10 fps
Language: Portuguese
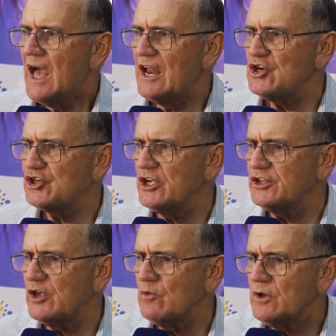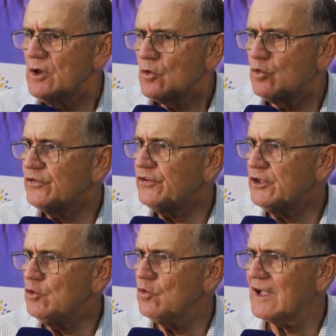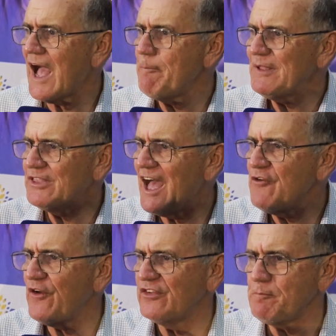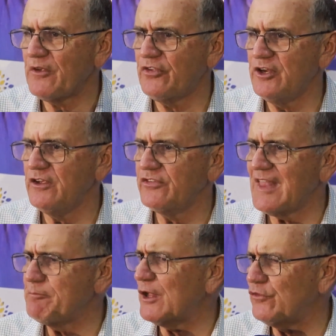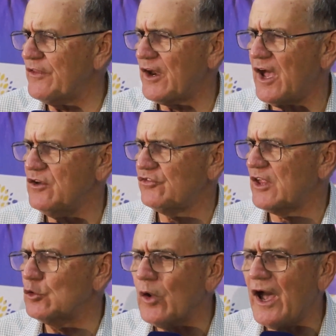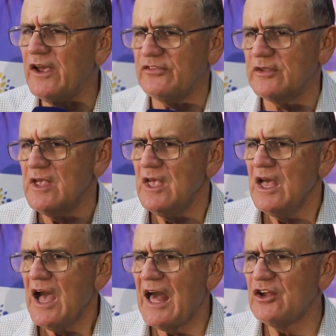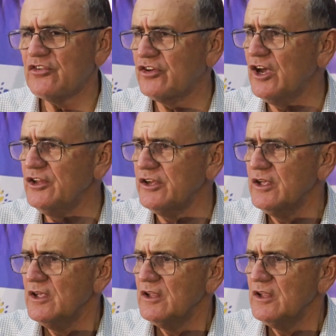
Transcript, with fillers: Alexandre tem, conseguiu captar e fazer parcerias com deputados federais, estaduais. Alexandre